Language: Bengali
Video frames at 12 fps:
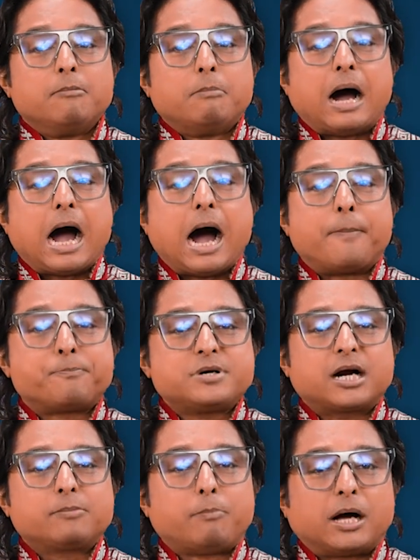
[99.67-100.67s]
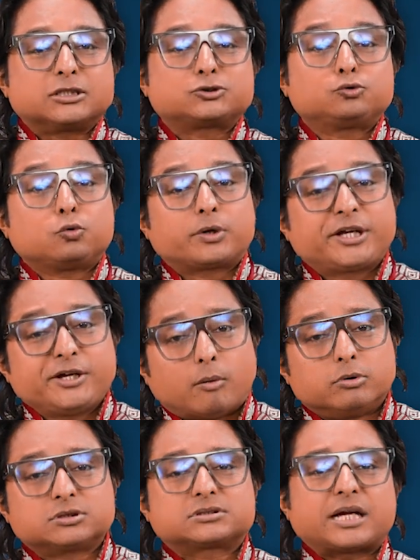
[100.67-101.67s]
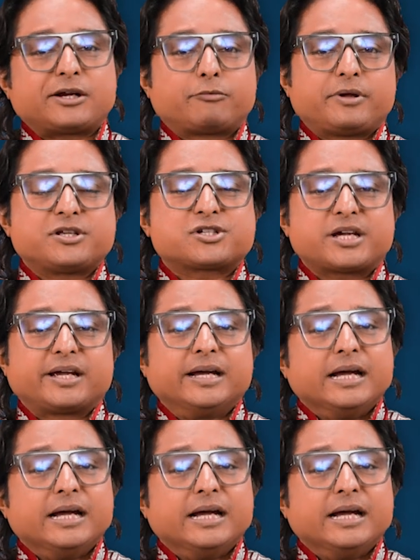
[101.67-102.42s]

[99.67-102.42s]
বা আপনার বাস্তু কি অবস্থায় রয়েছে